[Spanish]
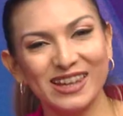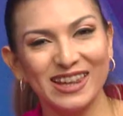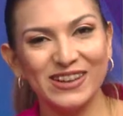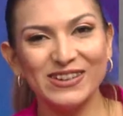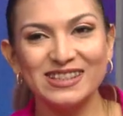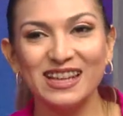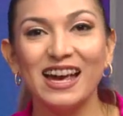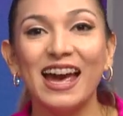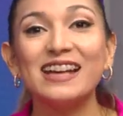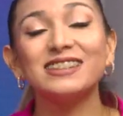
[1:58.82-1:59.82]
que Dios
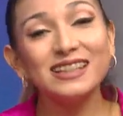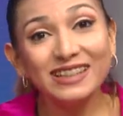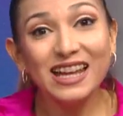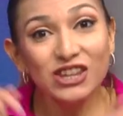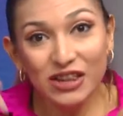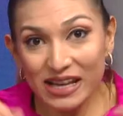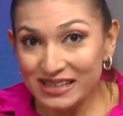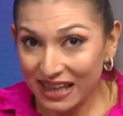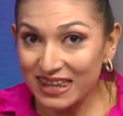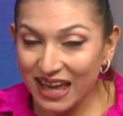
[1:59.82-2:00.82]
está haciendo
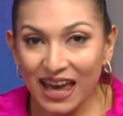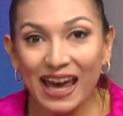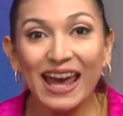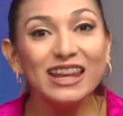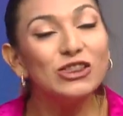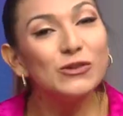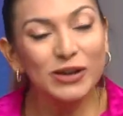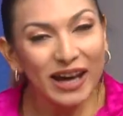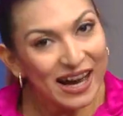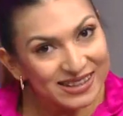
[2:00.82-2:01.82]
desde ya en tu
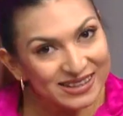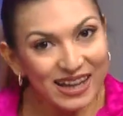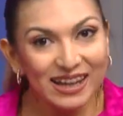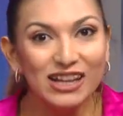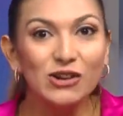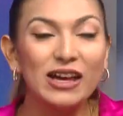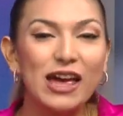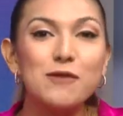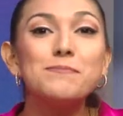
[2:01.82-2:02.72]
casa y lo que